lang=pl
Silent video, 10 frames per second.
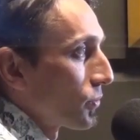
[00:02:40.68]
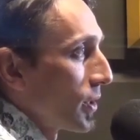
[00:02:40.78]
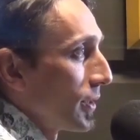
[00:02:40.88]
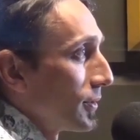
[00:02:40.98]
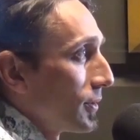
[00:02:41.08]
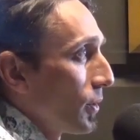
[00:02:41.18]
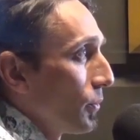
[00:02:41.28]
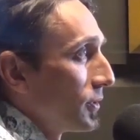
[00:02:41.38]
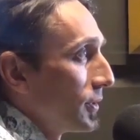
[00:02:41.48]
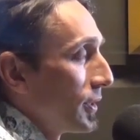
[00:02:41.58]
że
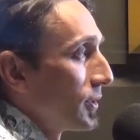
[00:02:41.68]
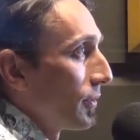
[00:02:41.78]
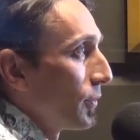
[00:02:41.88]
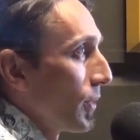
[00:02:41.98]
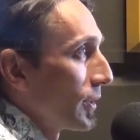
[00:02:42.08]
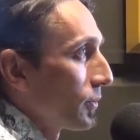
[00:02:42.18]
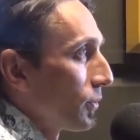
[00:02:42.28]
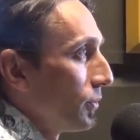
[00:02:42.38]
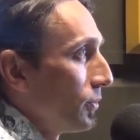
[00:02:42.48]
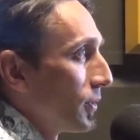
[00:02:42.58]
robiąc zdjęcia
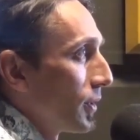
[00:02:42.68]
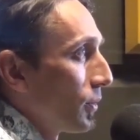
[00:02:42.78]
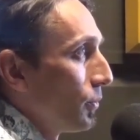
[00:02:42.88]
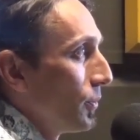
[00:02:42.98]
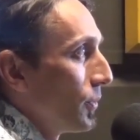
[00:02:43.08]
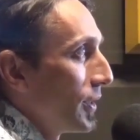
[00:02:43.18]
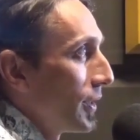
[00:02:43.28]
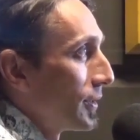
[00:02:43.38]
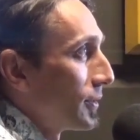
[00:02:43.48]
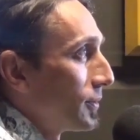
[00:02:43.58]
wypadku, robimy
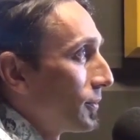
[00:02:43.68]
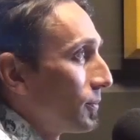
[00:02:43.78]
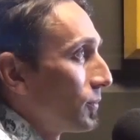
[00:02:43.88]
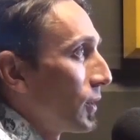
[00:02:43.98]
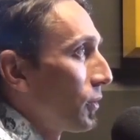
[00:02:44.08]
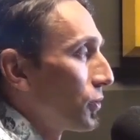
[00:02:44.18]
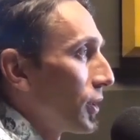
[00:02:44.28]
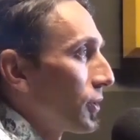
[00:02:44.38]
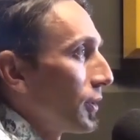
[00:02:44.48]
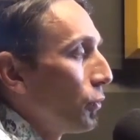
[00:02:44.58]
je
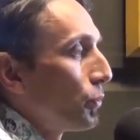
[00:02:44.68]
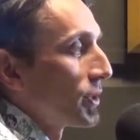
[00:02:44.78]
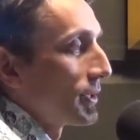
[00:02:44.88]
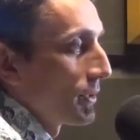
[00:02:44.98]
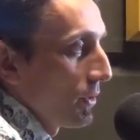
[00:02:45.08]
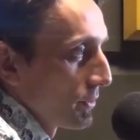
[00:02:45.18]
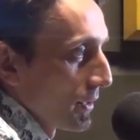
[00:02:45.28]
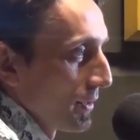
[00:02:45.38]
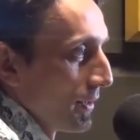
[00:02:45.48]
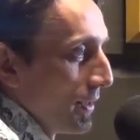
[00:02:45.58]
troszeczkę ku
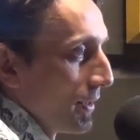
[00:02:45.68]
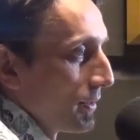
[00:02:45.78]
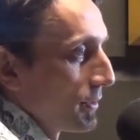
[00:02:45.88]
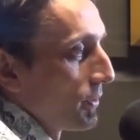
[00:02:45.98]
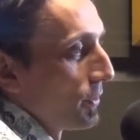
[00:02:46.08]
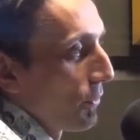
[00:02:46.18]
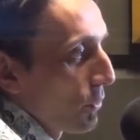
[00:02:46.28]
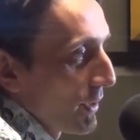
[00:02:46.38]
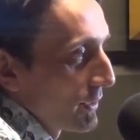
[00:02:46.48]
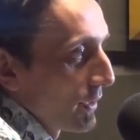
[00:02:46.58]
przestrodze. Jest to
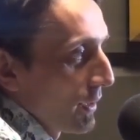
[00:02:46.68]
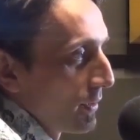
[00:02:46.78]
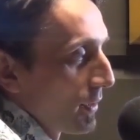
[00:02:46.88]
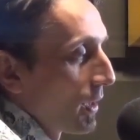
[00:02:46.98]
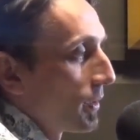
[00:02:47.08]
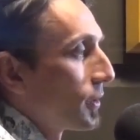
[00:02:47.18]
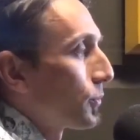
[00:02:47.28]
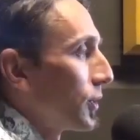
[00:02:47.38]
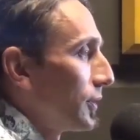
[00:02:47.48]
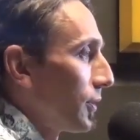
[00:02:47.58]
informacja, ale
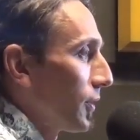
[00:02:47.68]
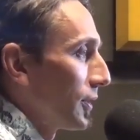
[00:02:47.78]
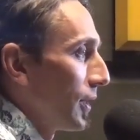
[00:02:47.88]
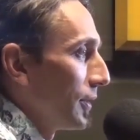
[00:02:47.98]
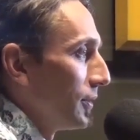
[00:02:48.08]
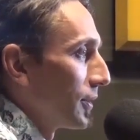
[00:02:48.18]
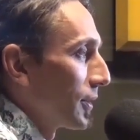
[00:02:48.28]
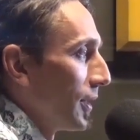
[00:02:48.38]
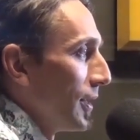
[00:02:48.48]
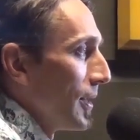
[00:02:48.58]
też przestroga dla
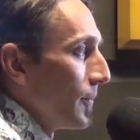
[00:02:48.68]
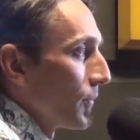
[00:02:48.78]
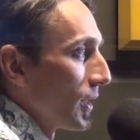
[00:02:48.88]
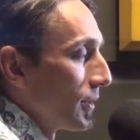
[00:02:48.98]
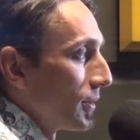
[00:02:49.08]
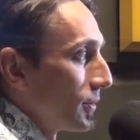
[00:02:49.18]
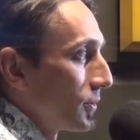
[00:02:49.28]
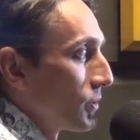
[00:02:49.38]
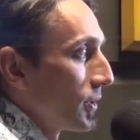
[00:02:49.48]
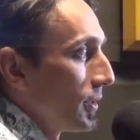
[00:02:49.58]
innych.
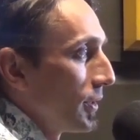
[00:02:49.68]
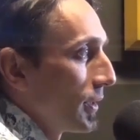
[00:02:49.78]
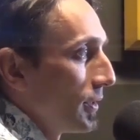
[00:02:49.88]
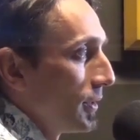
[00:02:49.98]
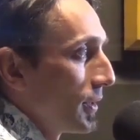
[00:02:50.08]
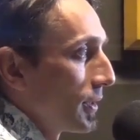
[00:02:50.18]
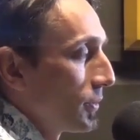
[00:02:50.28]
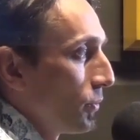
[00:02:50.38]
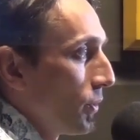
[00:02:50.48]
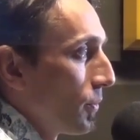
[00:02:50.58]
E, czytelnika nie
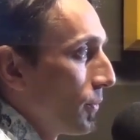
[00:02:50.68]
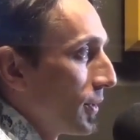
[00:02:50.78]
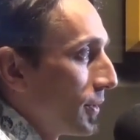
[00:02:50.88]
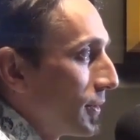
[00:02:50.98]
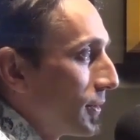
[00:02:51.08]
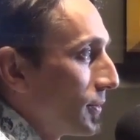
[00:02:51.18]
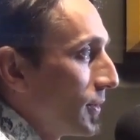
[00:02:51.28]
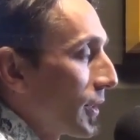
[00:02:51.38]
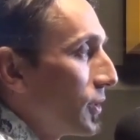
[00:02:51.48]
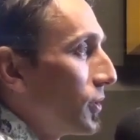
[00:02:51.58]
interesują e,
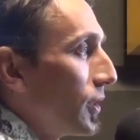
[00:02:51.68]
jakieś